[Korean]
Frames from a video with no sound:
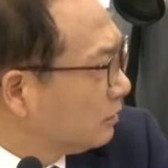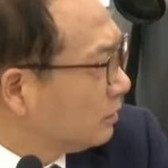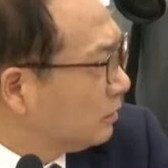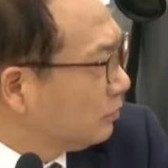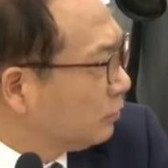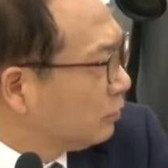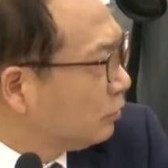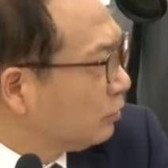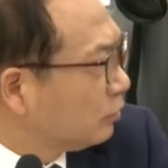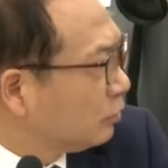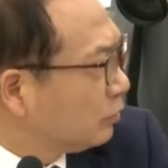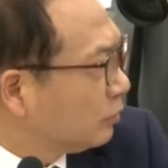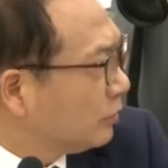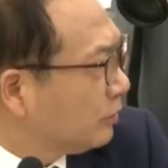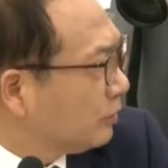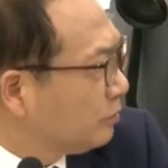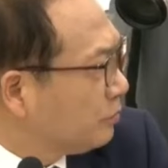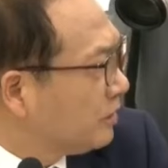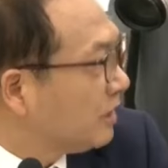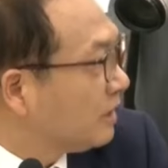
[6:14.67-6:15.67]
그래서 이분들
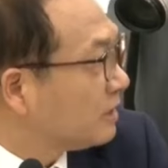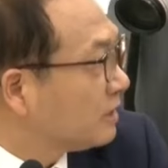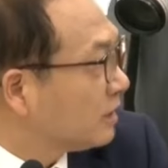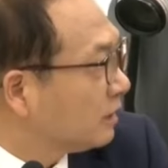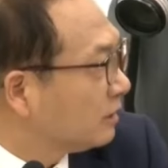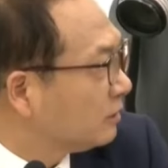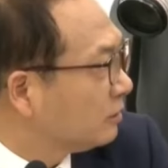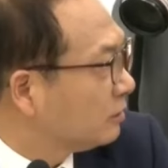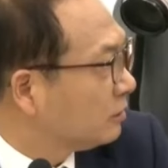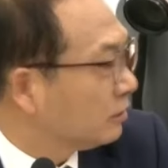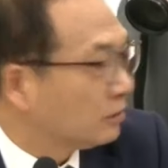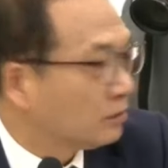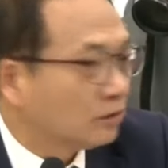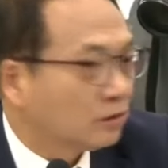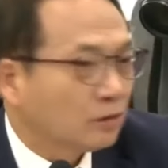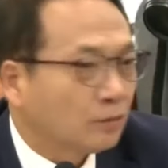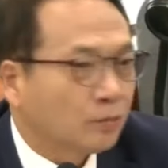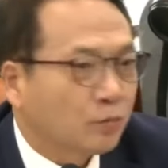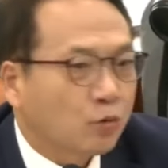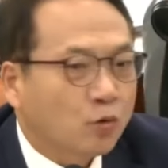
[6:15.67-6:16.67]
이 피해자들을
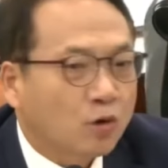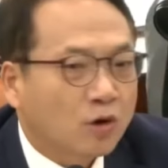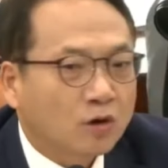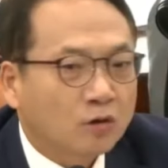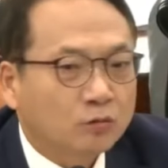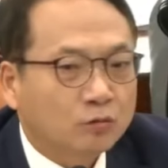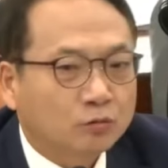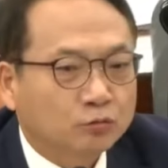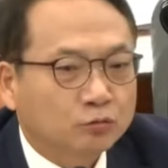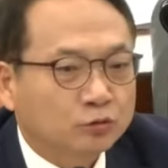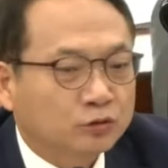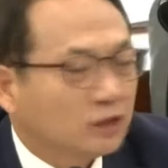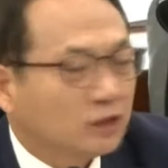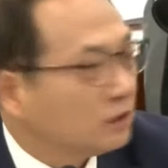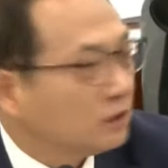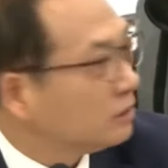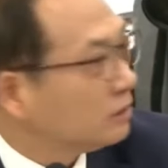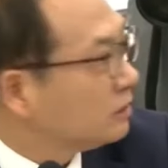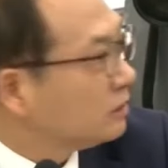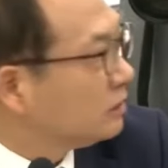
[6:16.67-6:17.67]
어떻게 보호하고
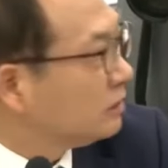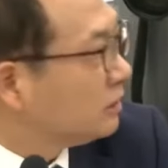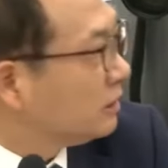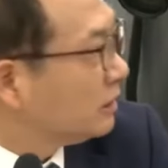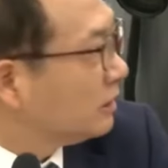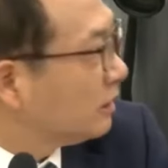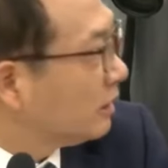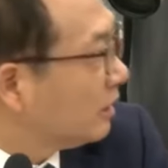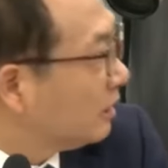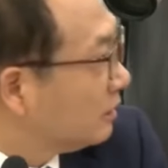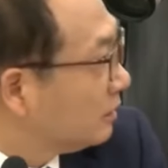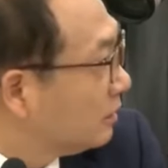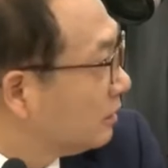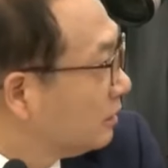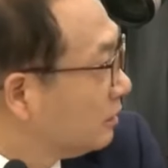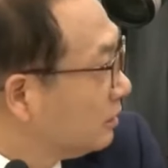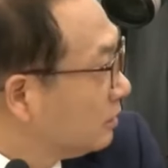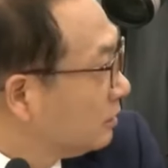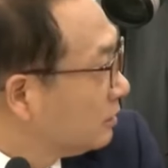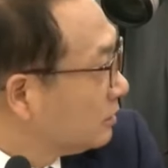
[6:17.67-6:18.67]
구제할 것인지에 대한
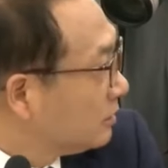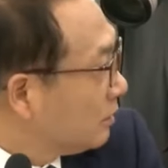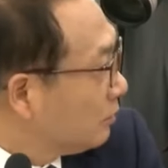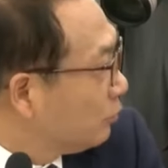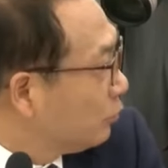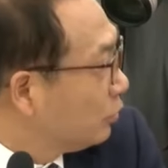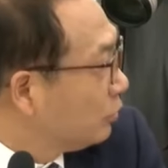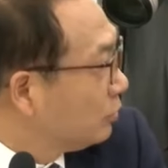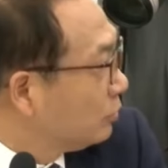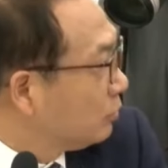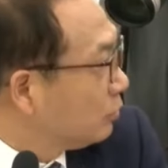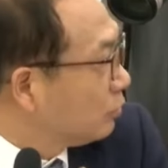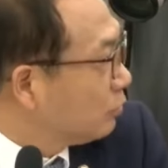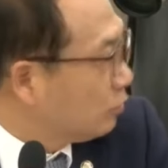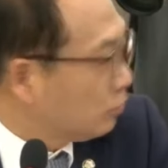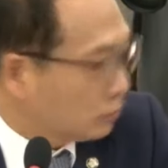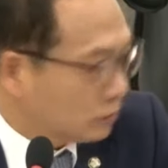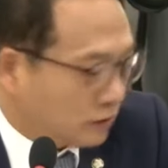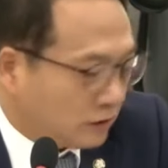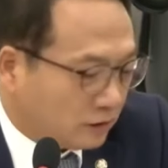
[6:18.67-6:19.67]
참고인으로
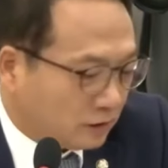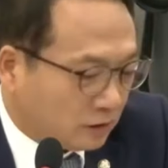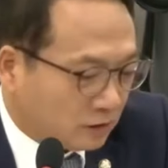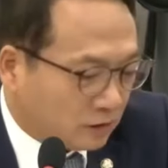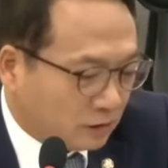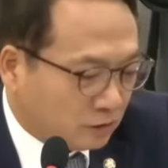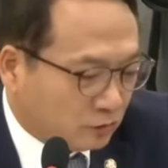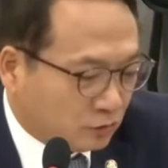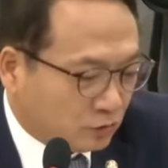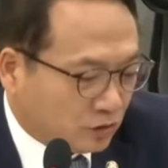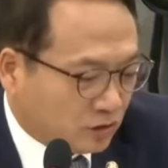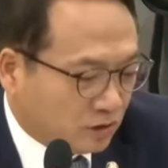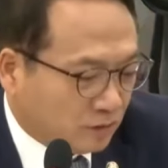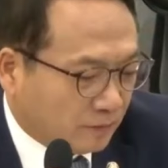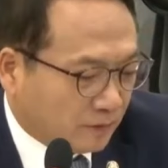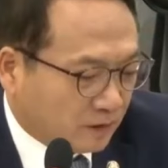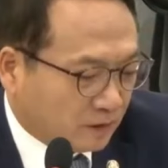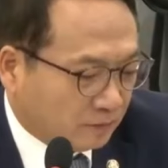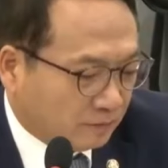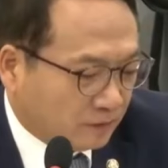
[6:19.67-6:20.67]
꼭 채택해
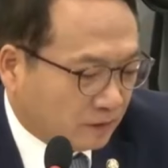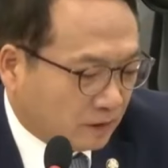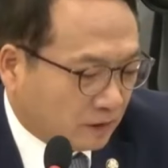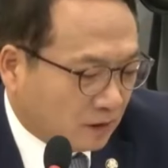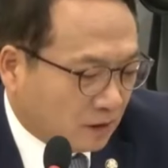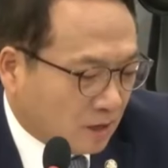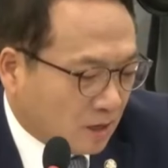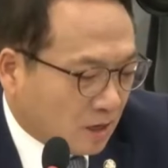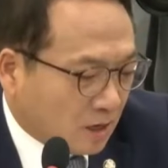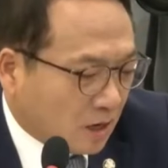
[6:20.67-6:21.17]
주시기 바랍니다.